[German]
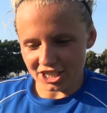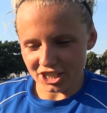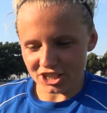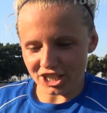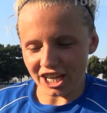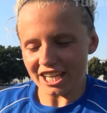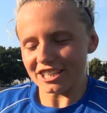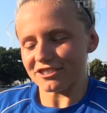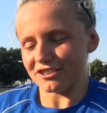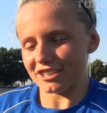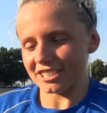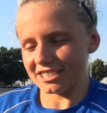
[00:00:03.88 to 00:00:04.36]

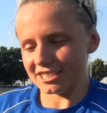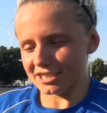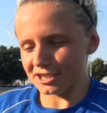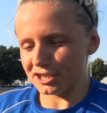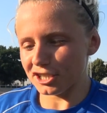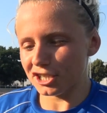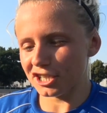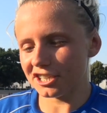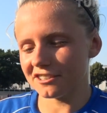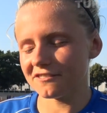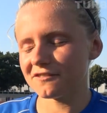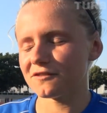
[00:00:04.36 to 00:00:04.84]
Ja, ich weiß
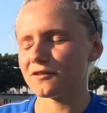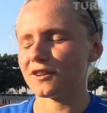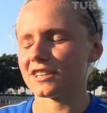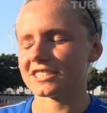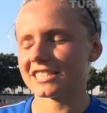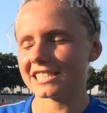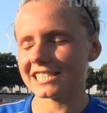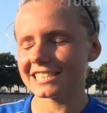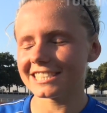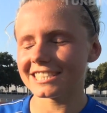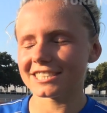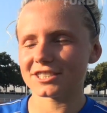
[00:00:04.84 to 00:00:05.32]
nicht,
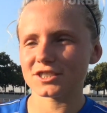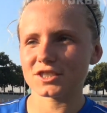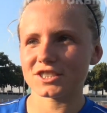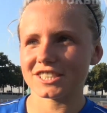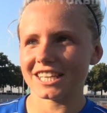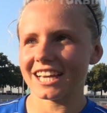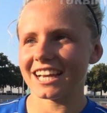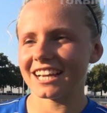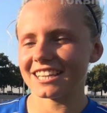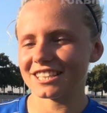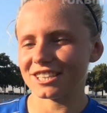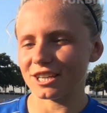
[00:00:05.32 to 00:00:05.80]
was Lia so
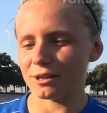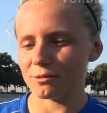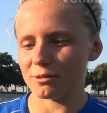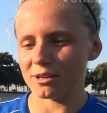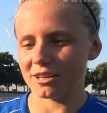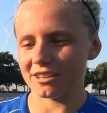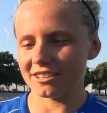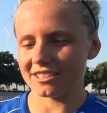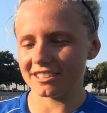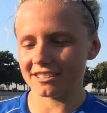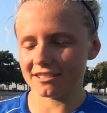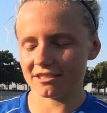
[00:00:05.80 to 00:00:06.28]
sagt,
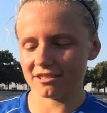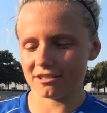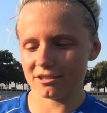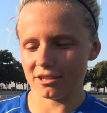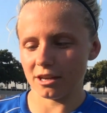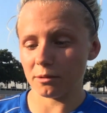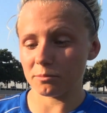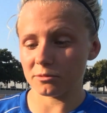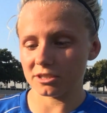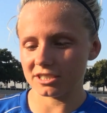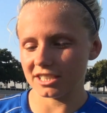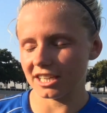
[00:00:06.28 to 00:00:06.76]
aber
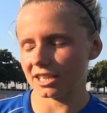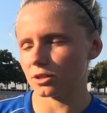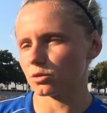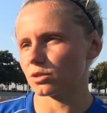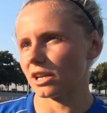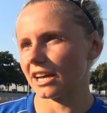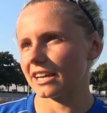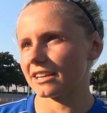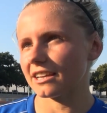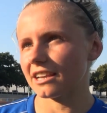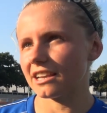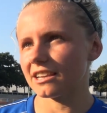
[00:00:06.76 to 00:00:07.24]
ich habe mich sehr
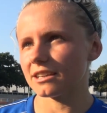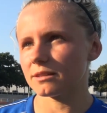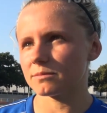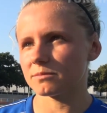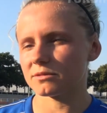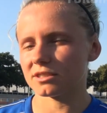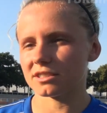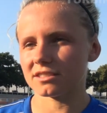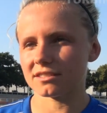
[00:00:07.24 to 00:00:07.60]
gut eingelebt.